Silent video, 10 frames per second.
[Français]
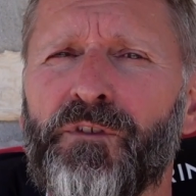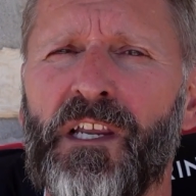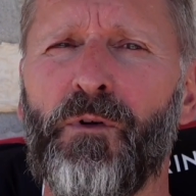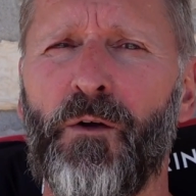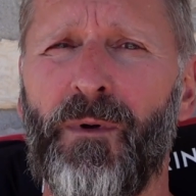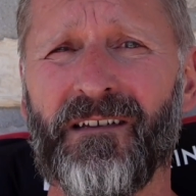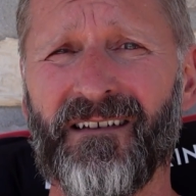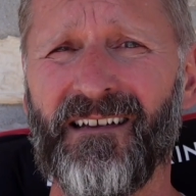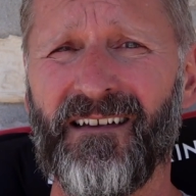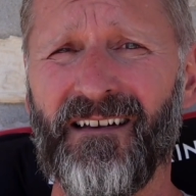simplement
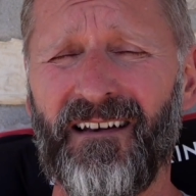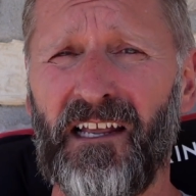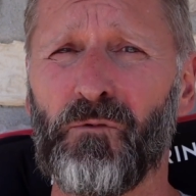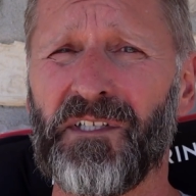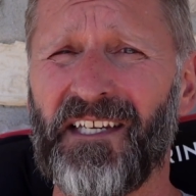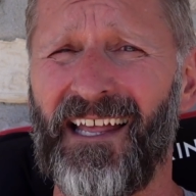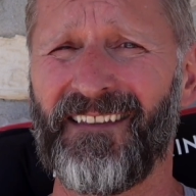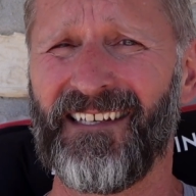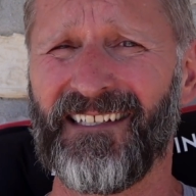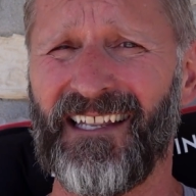la Louisiane